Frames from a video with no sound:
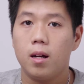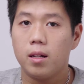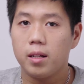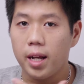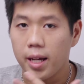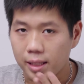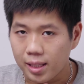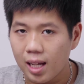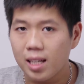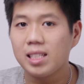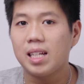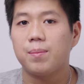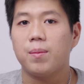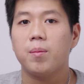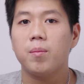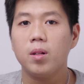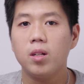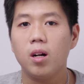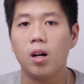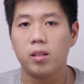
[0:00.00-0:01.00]
để tăng giảm
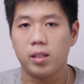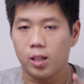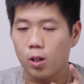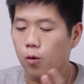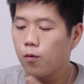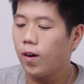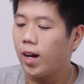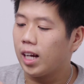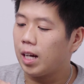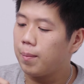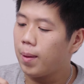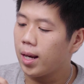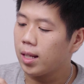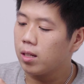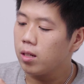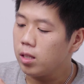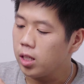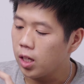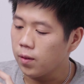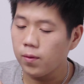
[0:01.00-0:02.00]
âm lượng thì không phải các bạn
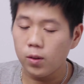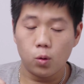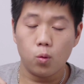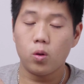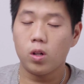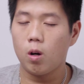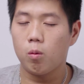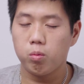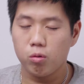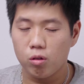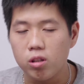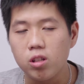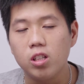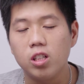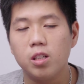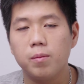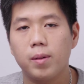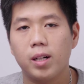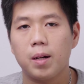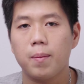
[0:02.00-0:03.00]
cứ nhấn vào nút cộng
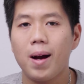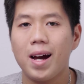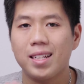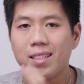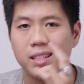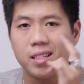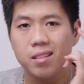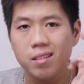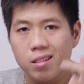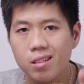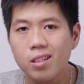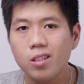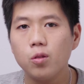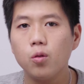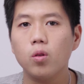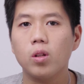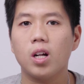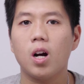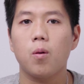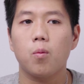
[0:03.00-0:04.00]
trừ mà các bạn sẽ giữ
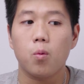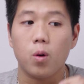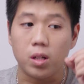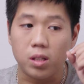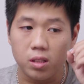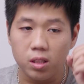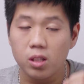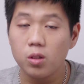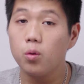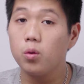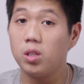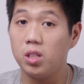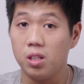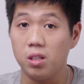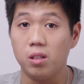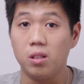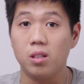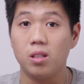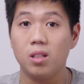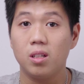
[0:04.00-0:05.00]
nút cộng hoặc giữ nút
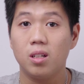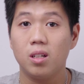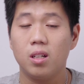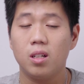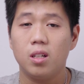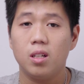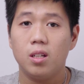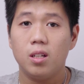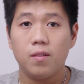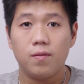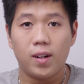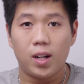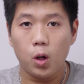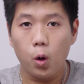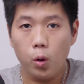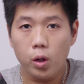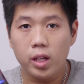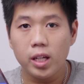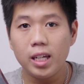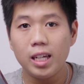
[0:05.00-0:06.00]
trừ và
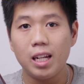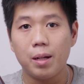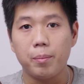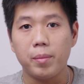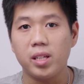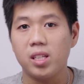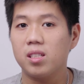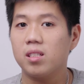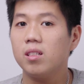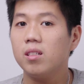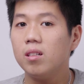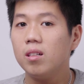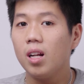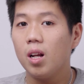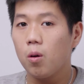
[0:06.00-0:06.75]
đôi khi là mình giữ